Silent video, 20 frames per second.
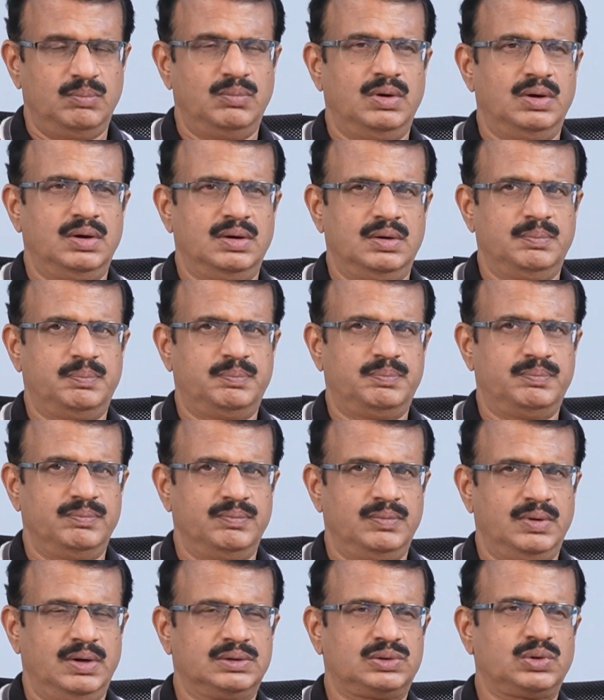మా
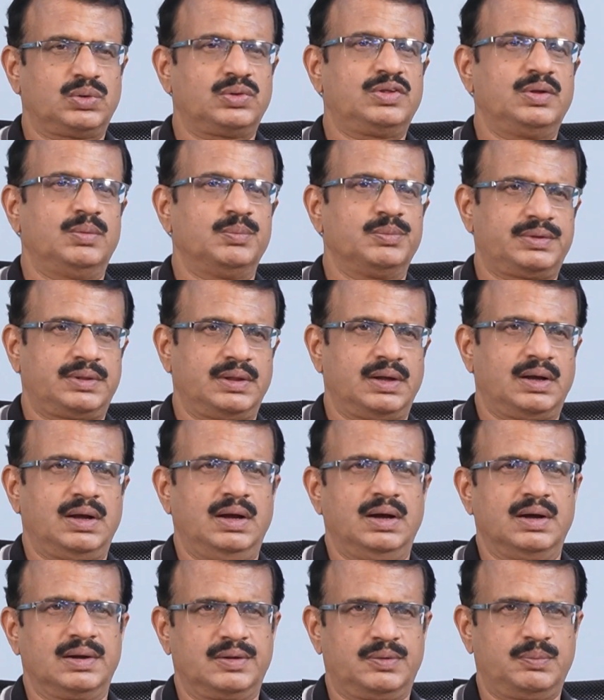మాతృ సంస్థ
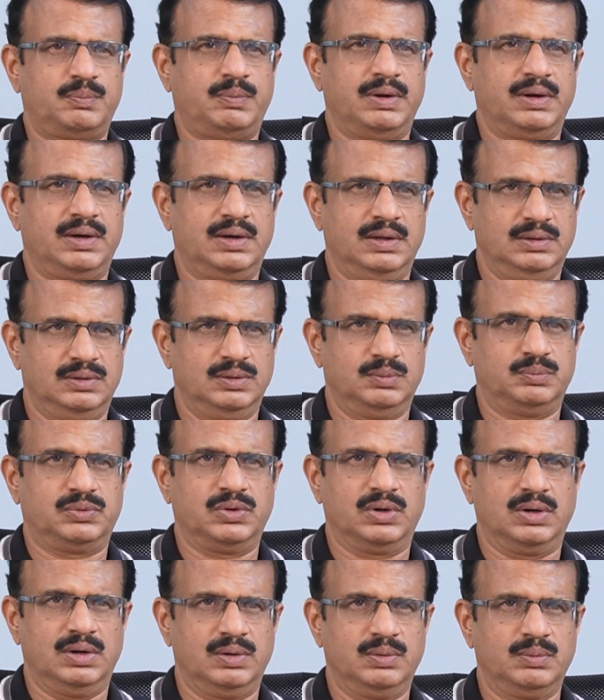కాంగ్రెస్ పార్టీ అని
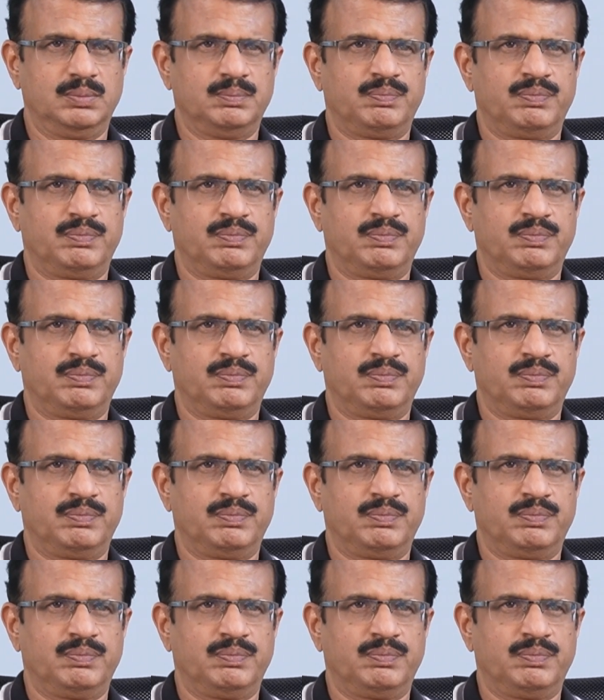చెప్తున్నాడు